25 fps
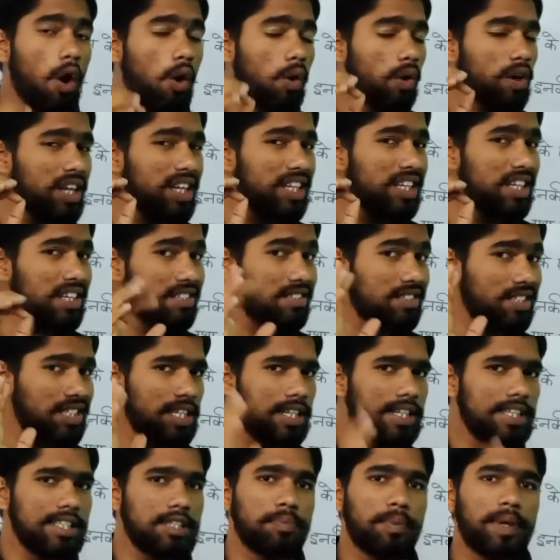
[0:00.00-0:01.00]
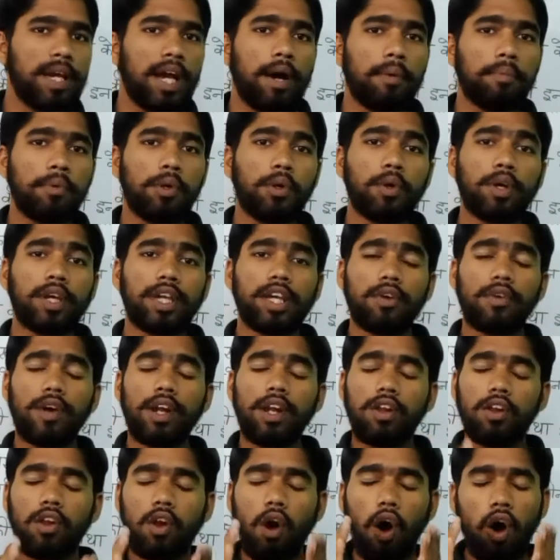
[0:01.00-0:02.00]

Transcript: और इस सीरीज में हम लोग केवल